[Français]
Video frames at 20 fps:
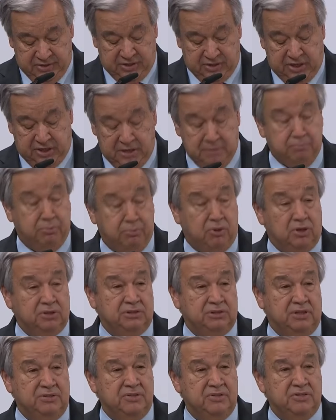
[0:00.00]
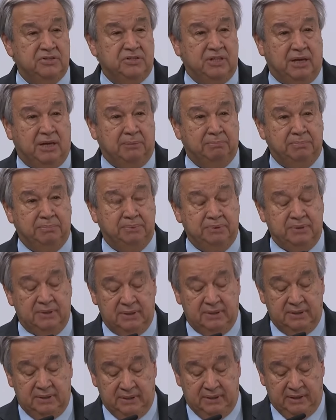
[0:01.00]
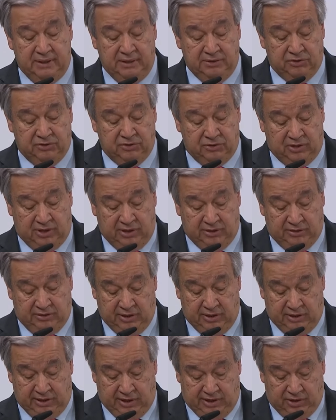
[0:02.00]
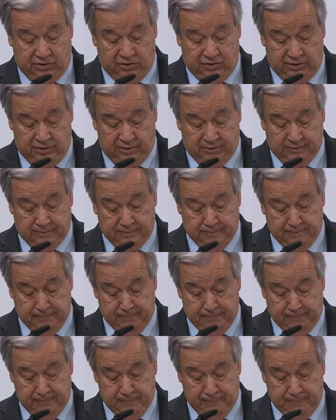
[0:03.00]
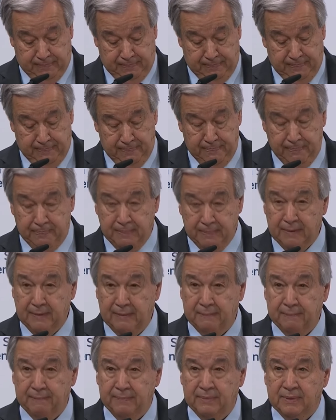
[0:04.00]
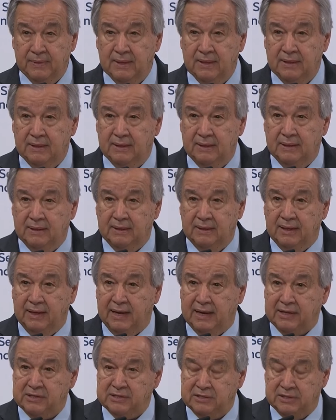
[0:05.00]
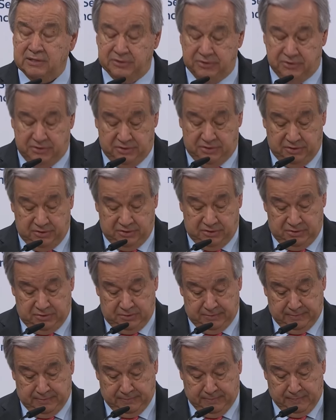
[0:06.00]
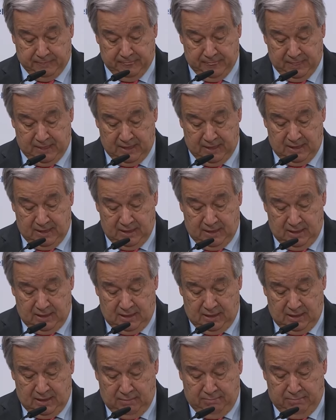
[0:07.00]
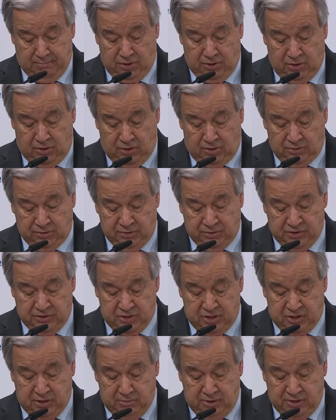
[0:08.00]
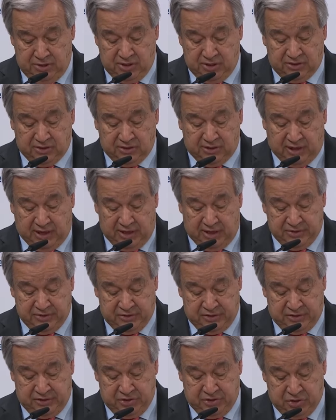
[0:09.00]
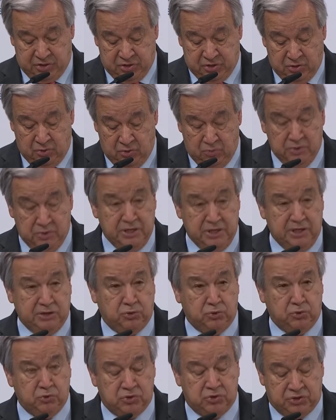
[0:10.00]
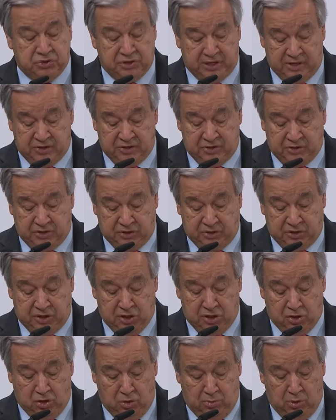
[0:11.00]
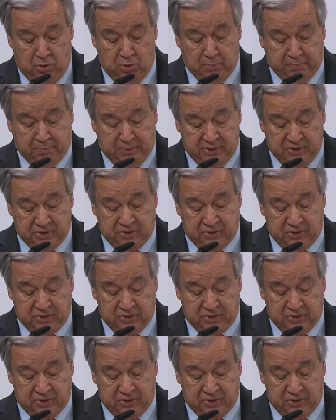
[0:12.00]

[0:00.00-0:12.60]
un pas important dans la bonne direction. Excellence. Au-delà de cette crise immédiate, il est nécessaire de renforcer l'architecture mondiale de la paix et de la sécurité.